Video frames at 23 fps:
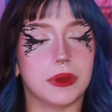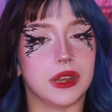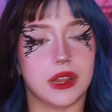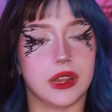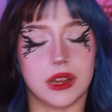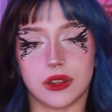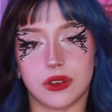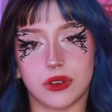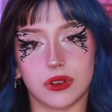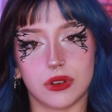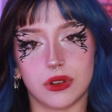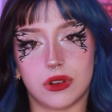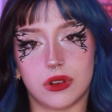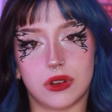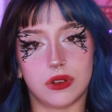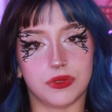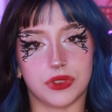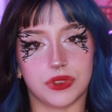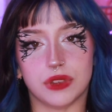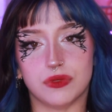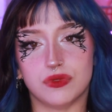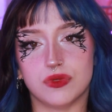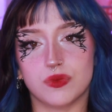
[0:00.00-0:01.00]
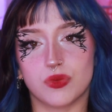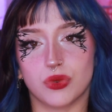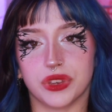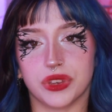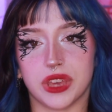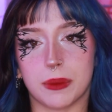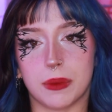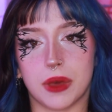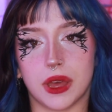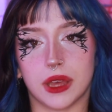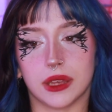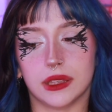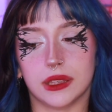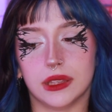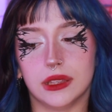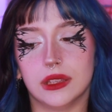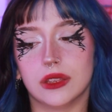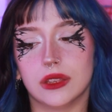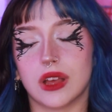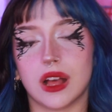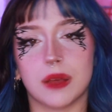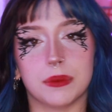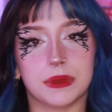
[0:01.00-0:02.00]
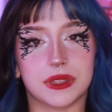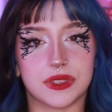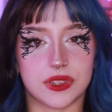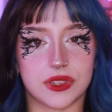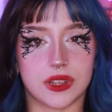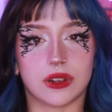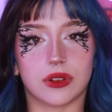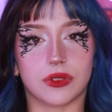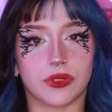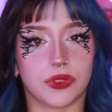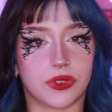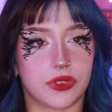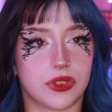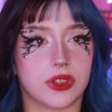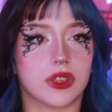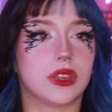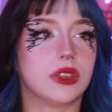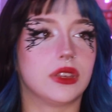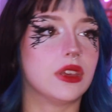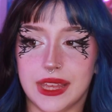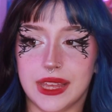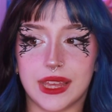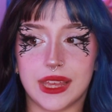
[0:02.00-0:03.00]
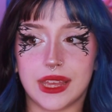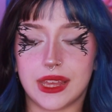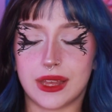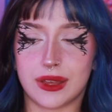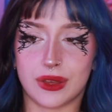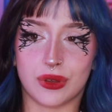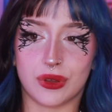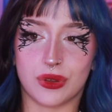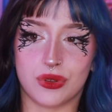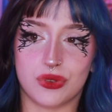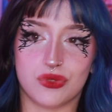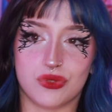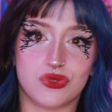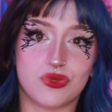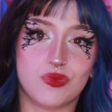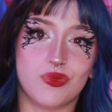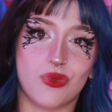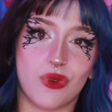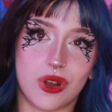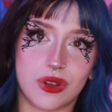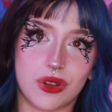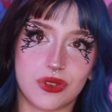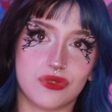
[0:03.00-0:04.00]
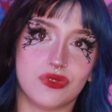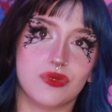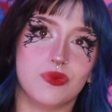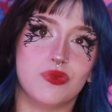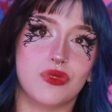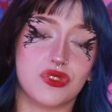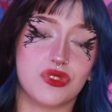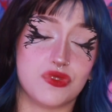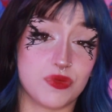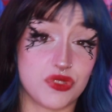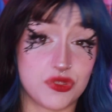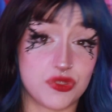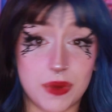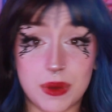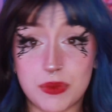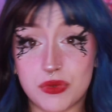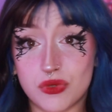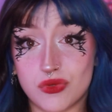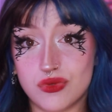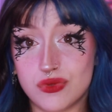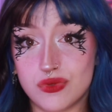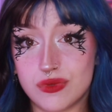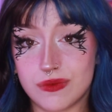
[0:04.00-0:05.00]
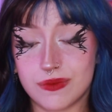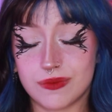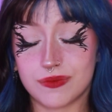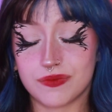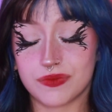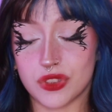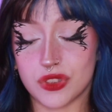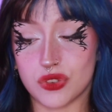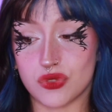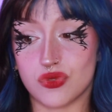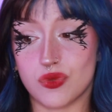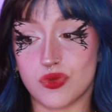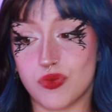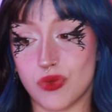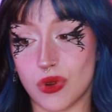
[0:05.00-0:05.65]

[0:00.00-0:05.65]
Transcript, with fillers: pas l'alcool, vous avez vu mon gabarit, 1m55, et euh, je bois, je bois, je mange pas beaucoup, je